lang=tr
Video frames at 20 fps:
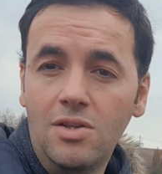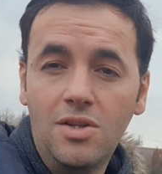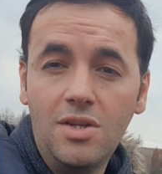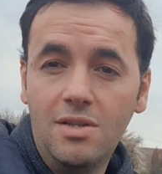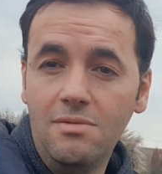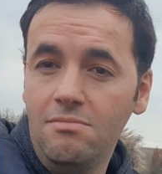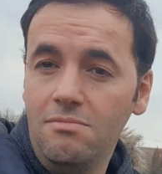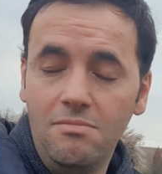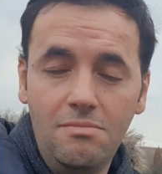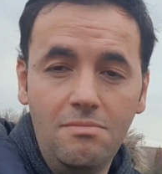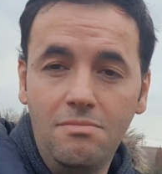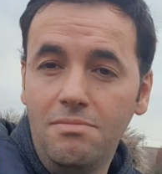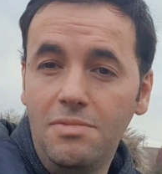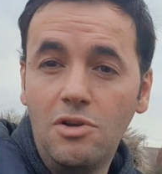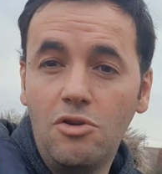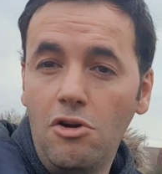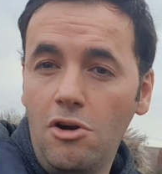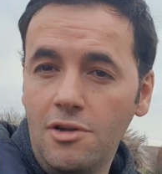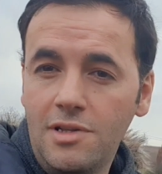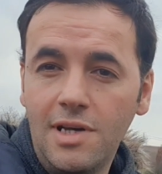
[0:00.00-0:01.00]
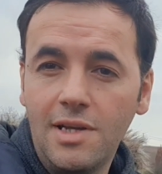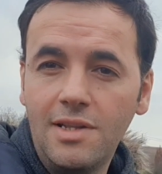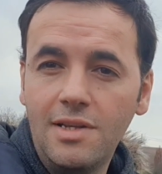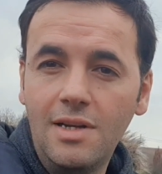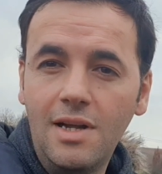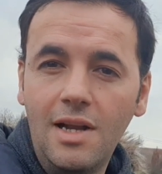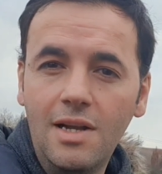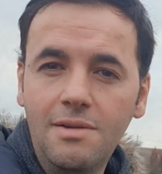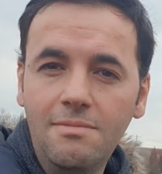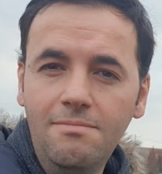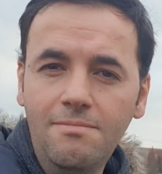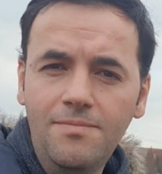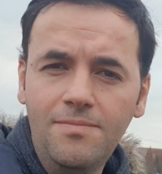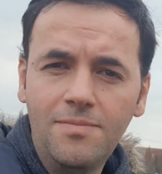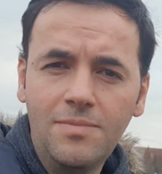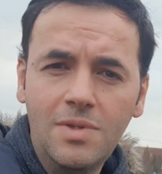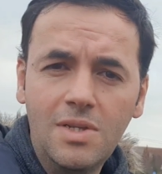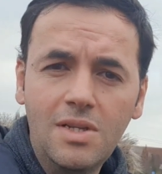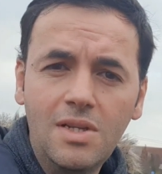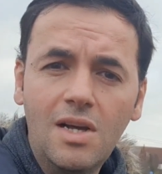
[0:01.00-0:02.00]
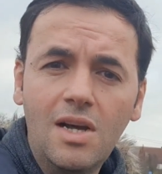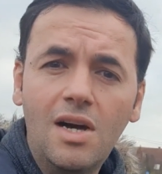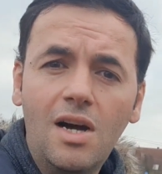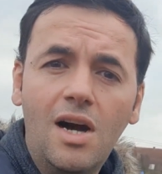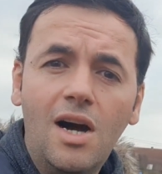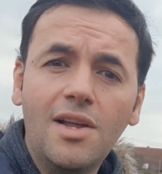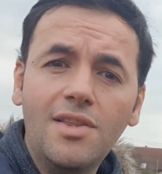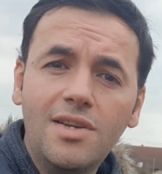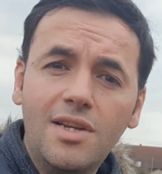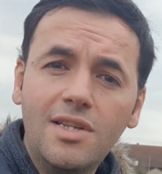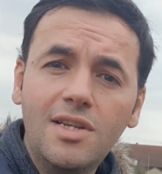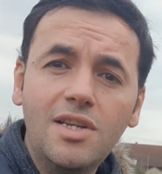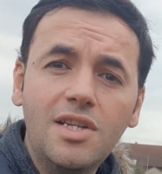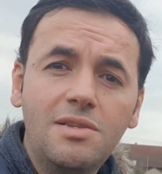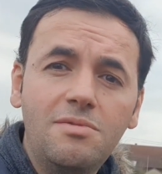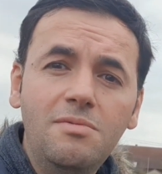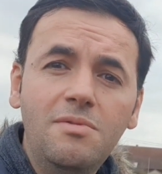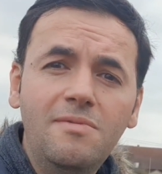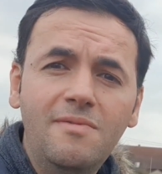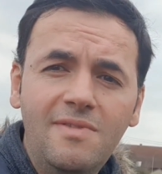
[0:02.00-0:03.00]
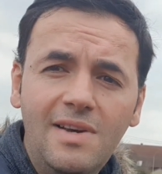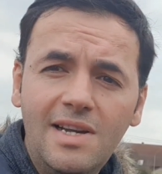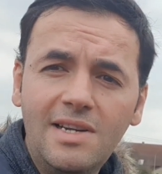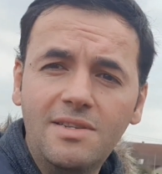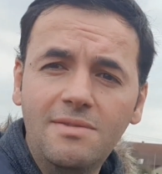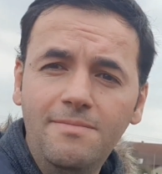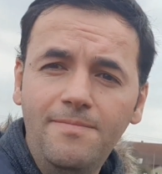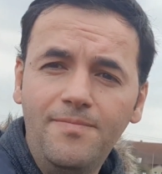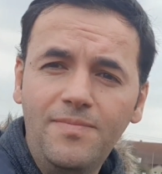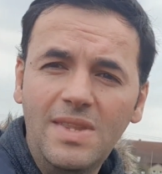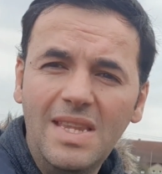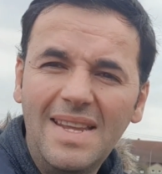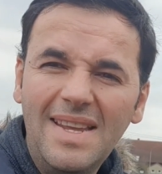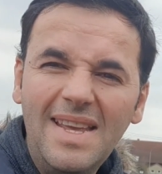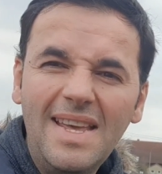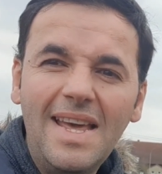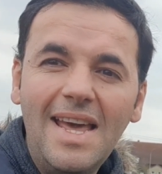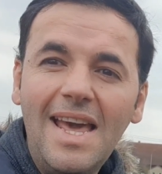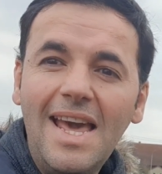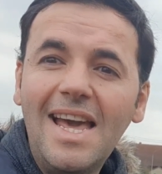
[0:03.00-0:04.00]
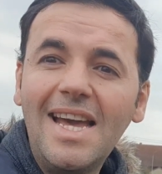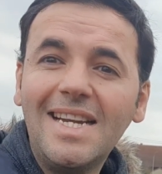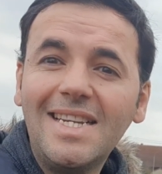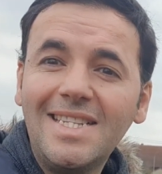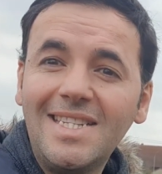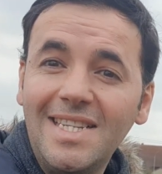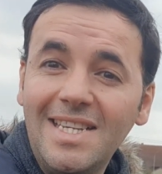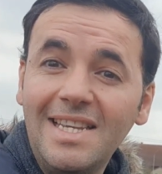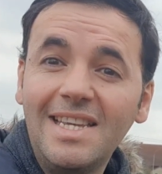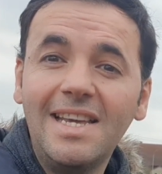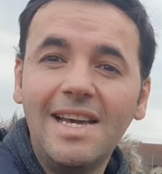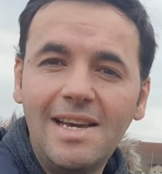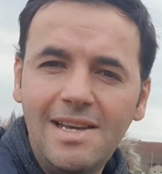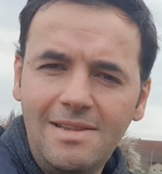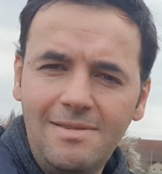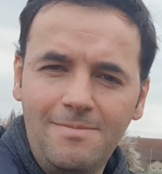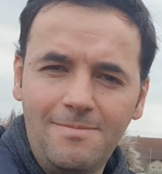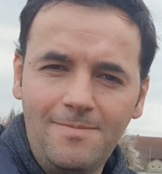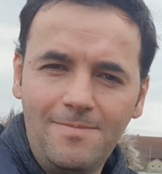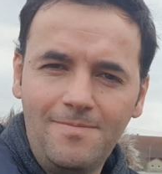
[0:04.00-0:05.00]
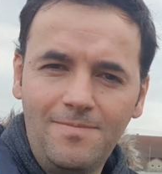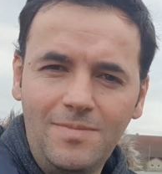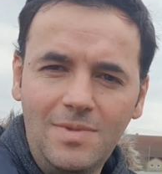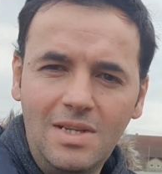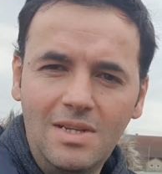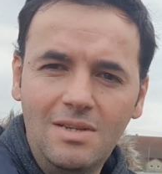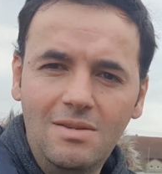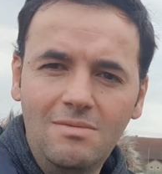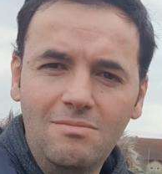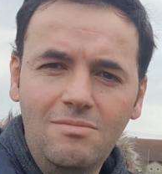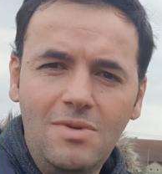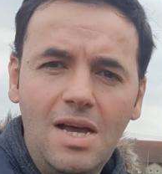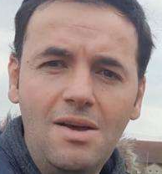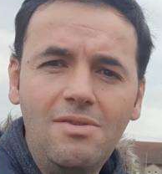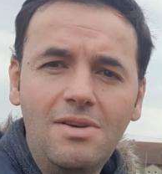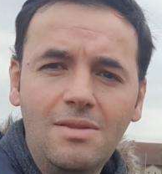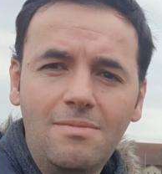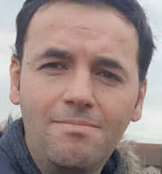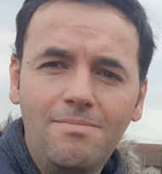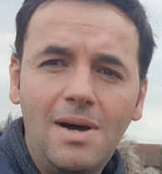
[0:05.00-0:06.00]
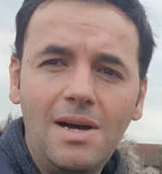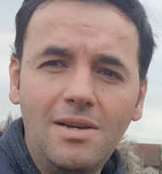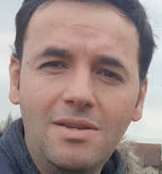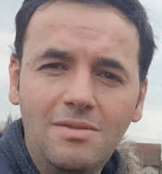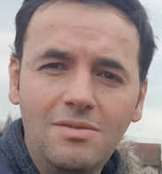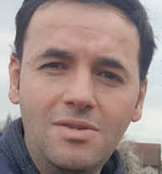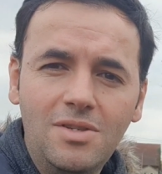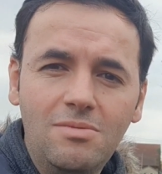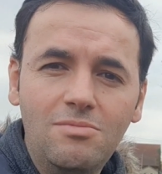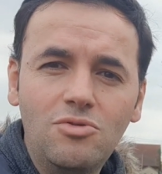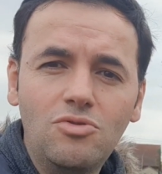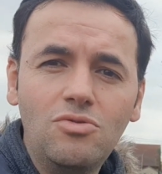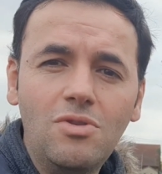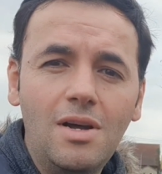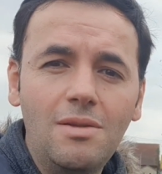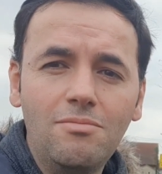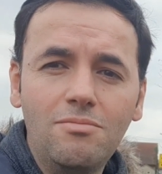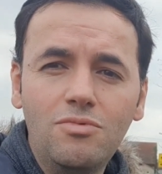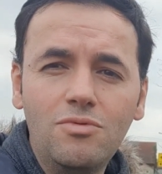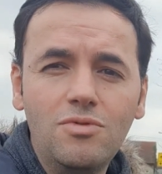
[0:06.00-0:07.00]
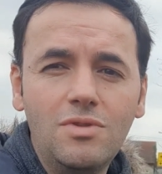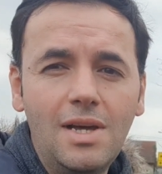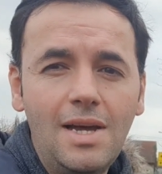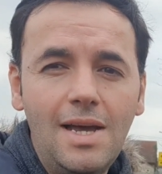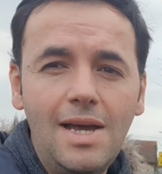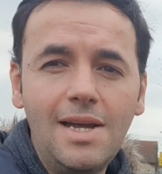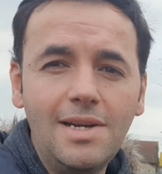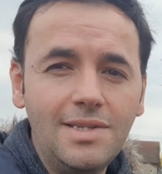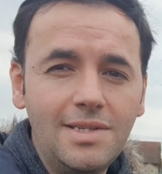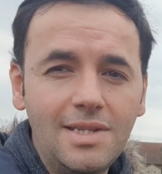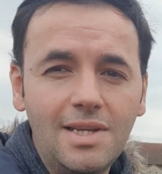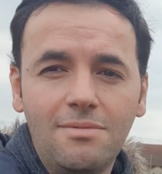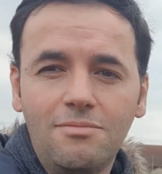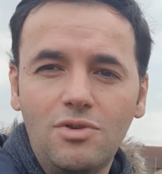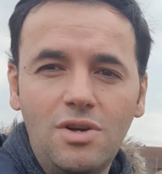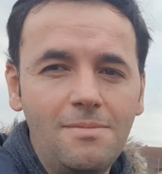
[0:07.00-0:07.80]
Dedim bir köy satın alayım. Adına da ismimi verdim. Ersingen. Evet bakın şimdi şu an burada Ersingen.